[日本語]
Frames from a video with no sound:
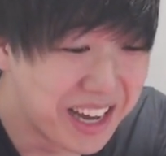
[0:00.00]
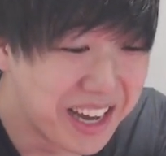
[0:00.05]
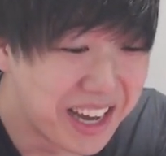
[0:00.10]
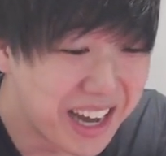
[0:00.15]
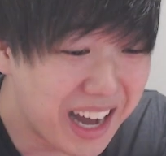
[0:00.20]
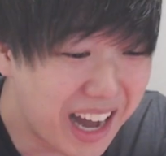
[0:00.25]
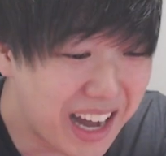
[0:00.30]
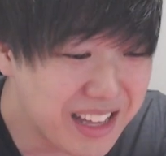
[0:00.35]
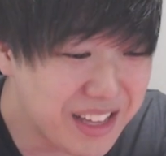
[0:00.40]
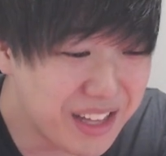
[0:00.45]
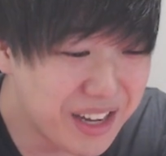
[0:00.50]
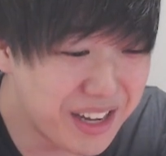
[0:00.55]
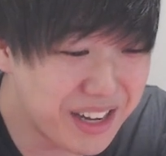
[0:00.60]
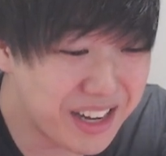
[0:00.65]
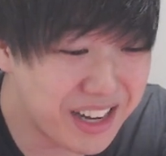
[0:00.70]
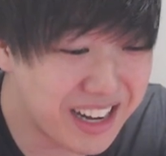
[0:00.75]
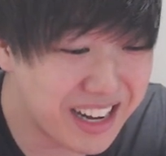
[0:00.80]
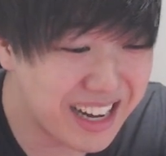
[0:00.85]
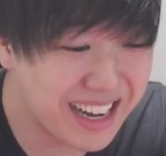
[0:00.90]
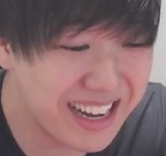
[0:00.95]
あの、
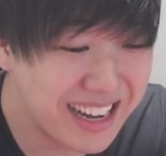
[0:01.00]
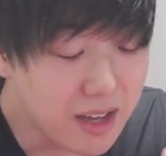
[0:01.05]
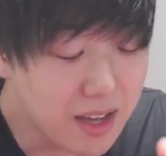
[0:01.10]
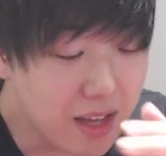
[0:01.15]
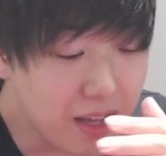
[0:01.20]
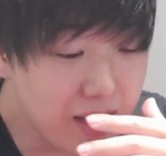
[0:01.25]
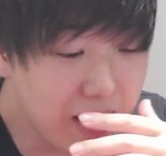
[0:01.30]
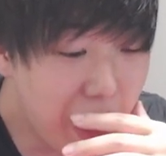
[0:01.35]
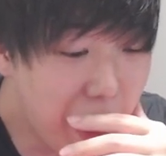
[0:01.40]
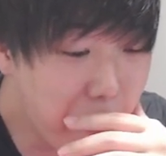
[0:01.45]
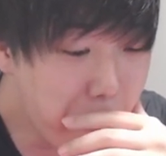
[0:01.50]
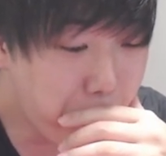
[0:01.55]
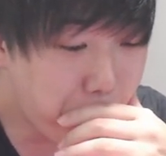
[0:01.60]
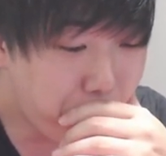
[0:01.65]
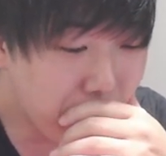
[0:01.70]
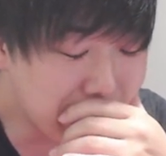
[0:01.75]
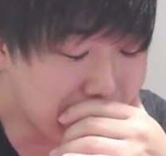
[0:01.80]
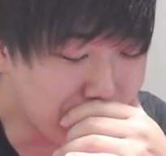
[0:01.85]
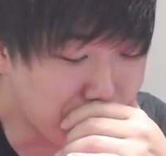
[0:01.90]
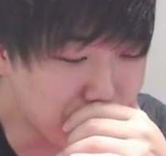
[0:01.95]
やっ
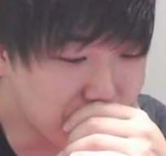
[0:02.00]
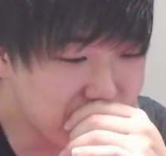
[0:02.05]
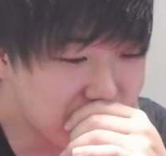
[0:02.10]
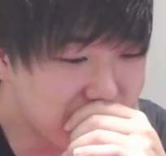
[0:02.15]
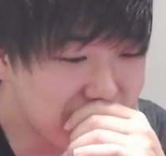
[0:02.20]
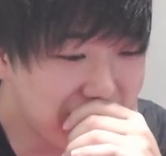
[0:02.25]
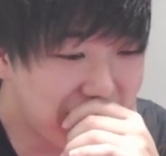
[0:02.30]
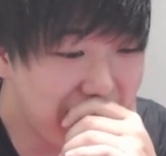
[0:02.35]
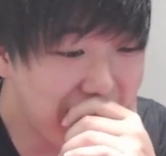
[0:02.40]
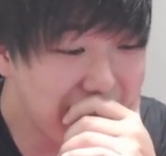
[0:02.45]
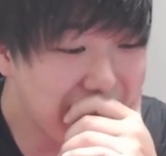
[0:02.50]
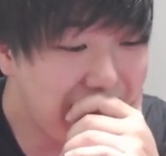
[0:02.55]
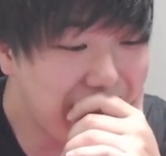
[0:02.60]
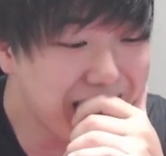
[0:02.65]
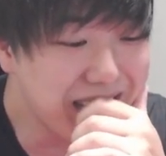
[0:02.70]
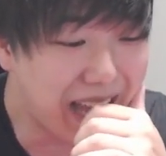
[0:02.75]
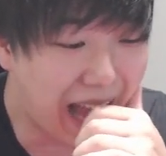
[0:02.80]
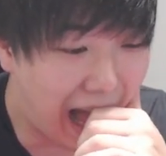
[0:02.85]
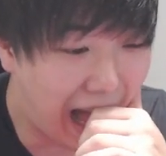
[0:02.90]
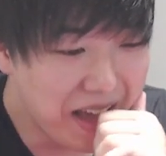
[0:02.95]
ぱそっち系な
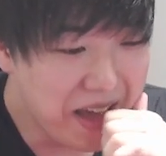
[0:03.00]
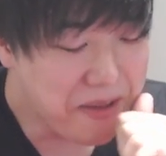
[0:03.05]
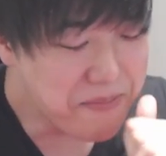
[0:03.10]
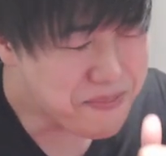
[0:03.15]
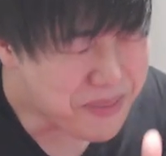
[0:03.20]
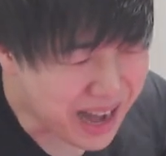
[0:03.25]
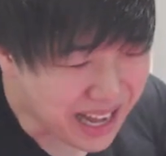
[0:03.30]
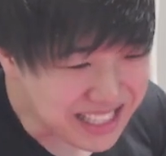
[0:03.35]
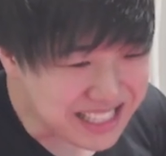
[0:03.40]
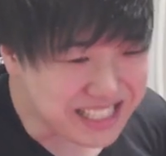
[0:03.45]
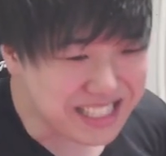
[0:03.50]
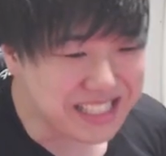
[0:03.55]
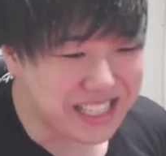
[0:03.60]
んだ。え、マジ